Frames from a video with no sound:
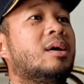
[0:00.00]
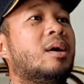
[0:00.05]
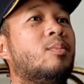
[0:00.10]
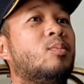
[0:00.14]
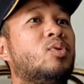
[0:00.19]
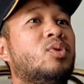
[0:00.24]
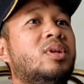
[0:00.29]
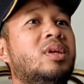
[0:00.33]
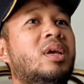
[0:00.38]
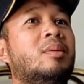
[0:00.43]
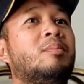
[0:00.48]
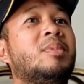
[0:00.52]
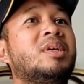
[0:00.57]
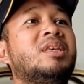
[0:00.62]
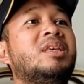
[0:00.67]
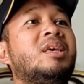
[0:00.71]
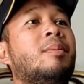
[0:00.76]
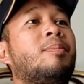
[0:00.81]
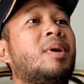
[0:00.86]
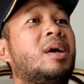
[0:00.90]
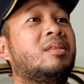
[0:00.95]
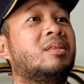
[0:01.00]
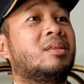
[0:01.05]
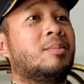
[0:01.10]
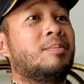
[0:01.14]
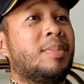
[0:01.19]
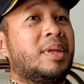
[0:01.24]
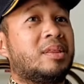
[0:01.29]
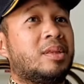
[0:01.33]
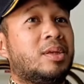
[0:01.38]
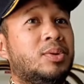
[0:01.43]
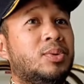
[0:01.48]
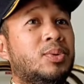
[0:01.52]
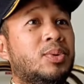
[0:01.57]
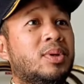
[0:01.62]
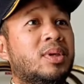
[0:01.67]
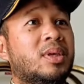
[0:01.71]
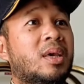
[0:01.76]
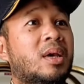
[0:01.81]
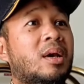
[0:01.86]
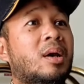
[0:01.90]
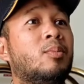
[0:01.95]
kemudian menyiapkan tempat
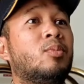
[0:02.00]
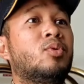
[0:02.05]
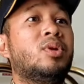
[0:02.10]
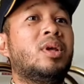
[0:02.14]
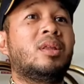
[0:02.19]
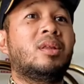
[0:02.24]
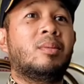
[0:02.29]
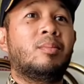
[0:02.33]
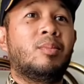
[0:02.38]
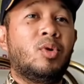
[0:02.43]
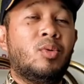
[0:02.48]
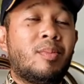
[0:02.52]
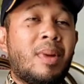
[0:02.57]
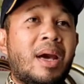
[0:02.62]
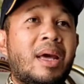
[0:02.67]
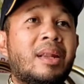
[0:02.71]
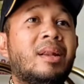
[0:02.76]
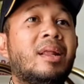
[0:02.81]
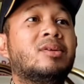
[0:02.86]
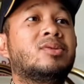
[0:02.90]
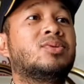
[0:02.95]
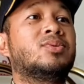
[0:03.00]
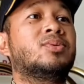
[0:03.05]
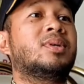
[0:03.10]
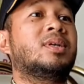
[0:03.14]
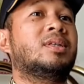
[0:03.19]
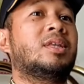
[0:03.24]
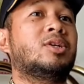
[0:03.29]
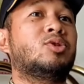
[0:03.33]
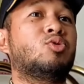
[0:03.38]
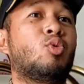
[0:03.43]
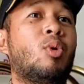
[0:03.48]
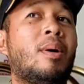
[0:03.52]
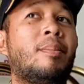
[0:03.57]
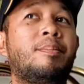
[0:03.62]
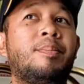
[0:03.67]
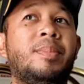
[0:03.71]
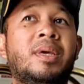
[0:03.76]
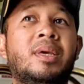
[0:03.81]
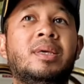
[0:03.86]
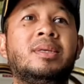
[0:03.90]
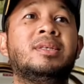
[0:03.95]
tidurnya, kemudian yang belum makan langsung kita
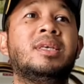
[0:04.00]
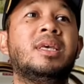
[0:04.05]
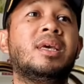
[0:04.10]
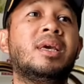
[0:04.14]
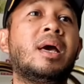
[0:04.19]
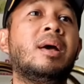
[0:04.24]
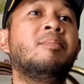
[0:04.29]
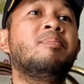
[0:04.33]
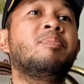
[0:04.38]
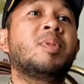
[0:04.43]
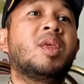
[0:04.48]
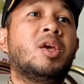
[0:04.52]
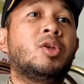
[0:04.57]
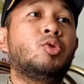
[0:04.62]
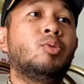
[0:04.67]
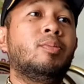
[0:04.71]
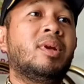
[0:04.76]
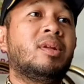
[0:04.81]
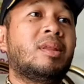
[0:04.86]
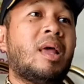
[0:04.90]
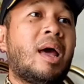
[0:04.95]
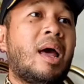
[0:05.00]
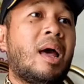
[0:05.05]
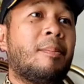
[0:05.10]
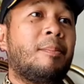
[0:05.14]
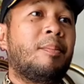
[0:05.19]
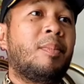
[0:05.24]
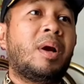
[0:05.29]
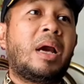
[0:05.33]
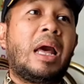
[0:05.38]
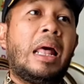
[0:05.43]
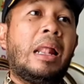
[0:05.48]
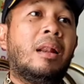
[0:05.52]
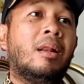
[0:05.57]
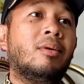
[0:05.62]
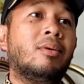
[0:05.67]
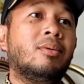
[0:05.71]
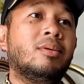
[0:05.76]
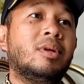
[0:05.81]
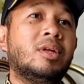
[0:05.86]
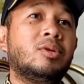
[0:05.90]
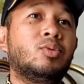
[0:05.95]
suapi, sehingga itu bertahap.
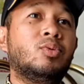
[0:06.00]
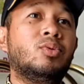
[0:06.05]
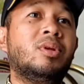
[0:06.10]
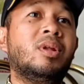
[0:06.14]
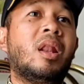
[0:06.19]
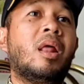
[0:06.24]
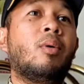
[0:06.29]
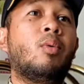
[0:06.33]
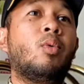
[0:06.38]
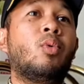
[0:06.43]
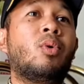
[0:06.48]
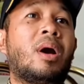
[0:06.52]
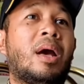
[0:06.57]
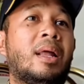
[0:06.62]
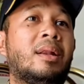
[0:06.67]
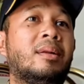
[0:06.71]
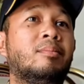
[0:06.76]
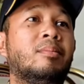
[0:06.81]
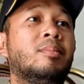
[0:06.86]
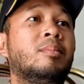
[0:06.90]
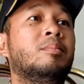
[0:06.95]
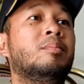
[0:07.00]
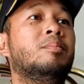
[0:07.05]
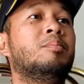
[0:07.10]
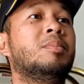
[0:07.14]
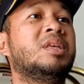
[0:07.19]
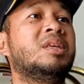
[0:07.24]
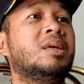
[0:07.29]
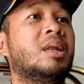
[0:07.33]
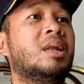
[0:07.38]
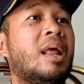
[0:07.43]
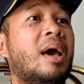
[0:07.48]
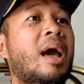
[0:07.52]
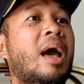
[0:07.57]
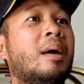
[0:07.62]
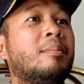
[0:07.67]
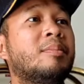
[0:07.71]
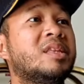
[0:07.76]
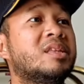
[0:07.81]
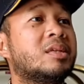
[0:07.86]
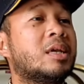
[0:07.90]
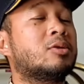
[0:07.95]
Kalau itu dilakukan menjelang
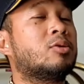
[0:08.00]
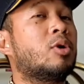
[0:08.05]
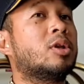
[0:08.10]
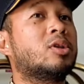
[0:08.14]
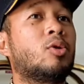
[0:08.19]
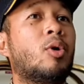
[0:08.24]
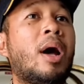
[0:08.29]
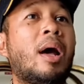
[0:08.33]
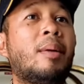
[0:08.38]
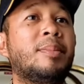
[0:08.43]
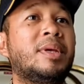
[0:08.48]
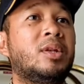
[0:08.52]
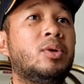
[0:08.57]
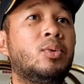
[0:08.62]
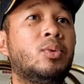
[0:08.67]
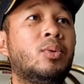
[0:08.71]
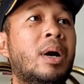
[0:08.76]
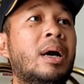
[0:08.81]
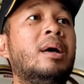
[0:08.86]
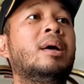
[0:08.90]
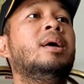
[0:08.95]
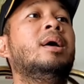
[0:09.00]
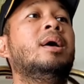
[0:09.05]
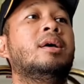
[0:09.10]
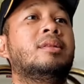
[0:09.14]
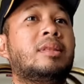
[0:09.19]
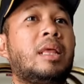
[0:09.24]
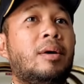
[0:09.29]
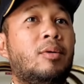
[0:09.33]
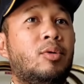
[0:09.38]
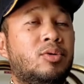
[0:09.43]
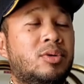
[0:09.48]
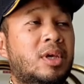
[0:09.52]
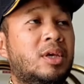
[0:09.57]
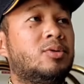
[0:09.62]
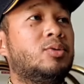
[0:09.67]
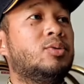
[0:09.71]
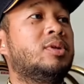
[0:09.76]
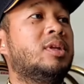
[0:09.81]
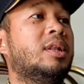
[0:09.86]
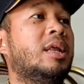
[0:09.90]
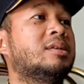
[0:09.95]
hamin satu atau hamin dua takutnya
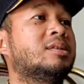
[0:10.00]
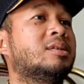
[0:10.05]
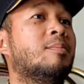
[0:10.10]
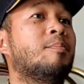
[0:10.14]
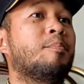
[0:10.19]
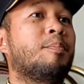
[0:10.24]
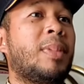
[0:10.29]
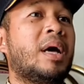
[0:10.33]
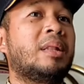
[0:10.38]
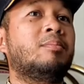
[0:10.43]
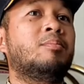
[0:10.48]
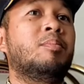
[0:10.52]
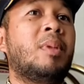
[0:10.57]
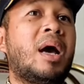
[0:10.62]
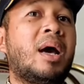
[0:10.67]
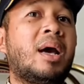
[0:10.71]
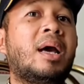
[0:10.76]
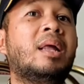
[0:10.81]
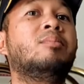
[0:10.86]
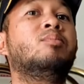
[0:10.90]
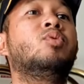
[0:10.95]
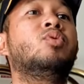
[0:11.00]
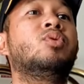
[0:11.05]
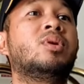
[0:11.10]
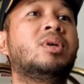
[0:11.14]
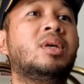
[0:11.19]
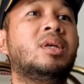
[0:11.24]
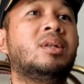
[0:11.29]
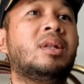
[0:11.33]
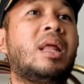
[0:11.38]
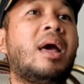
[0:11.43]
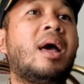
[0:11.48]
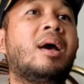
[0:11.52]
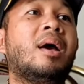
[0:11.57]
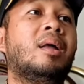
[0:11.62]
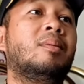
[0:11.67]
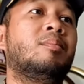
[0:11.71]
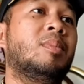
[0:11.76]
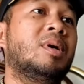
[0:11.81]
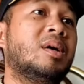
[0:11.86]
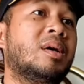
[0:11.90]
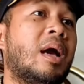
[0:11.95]
itu tidak sempat bahkan mungkin
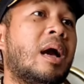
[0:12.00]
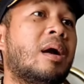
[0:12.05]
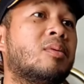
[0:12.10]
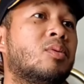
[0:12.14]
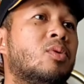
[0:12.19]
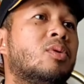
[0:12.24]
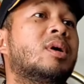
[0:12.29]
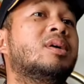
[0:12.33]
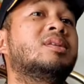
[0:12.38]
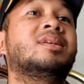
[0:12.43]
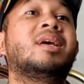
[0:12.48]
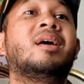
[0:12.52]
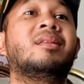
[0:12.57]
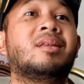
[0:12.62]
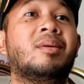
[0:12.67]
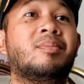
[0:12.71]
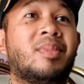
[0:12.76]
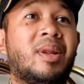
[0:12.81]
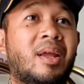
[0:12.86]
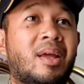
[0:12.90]
akan mengganggu kesehatan